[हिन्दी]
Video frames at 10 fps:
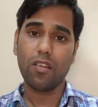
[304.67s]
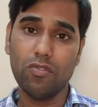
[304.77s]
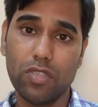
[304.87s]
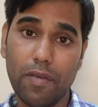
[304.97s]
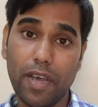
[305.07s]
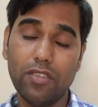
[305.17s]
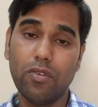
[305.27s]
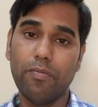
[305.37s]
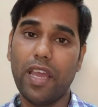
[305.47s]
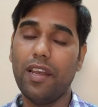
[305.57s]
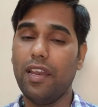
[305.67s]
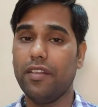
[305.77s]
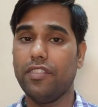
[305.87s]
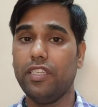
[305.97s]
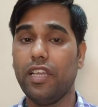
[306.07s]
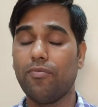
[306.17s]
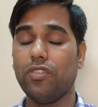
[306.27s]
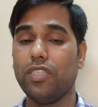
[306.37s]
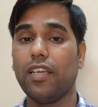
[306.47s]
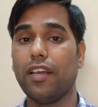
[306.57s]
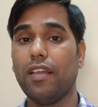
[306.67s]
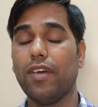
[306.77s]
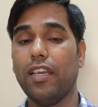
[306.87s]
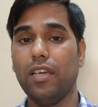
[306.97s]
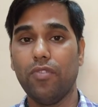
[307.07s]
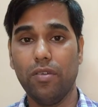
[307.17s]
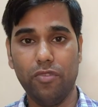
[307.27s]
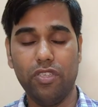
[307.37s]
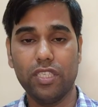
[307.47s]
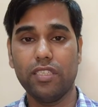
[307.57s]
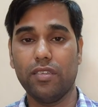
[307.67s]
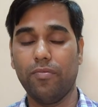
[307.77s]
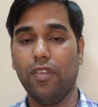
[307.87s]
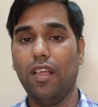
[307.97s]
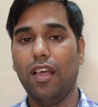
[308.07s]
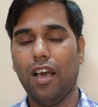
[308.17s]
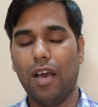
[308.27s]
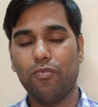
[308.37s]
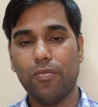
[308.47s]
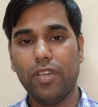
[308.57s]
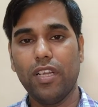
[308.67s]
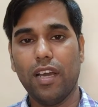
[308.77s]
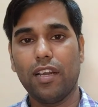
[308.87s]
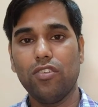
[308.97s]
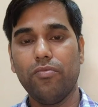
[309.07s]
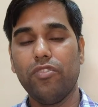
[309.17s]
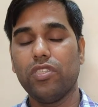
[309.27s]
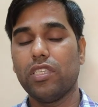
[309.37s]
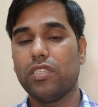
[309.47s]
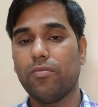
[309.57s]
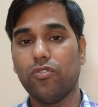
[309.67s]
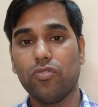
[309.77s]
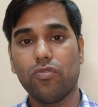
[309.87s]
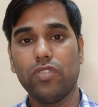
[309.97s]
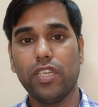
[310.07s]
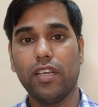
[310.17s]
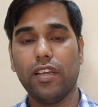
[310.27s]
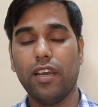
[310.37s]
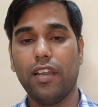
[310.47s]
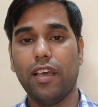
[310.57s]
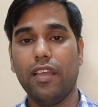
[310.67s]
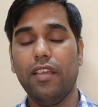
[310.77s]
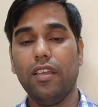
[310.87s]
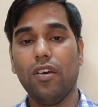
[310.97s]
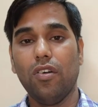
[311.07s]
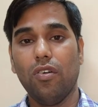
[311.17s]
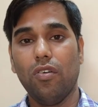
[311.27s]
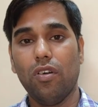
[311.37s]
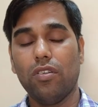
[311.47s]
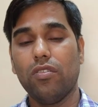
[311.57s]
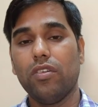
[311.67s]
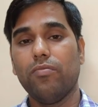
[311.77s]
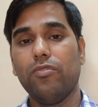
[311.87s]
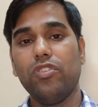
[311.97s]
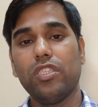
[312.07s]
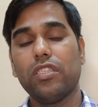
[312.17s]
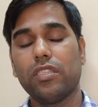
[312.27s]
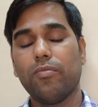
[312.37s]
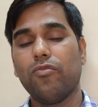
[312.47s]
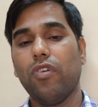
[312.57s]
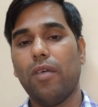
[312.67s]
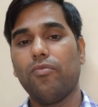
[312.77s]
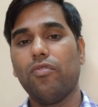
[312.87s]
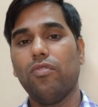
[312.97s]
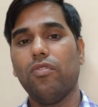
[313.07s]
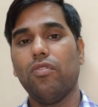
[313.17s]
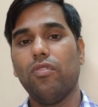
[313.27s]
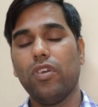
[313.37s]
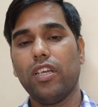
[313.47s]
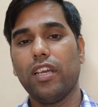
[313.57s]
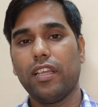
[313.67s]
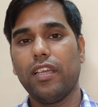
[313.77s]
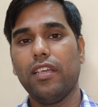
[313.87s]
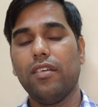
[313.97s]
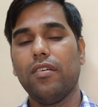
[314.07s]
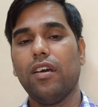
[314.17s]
उसके बाद जो मेन चीज़ आपको चेक करने वाली है वो है म्यूजिक सिस्टम आपको अपनी कार का जो म्यूजिक सिस्टम उसको चेक कर लेना है और म्यूजिक सिस्टम को आपको ऑन करके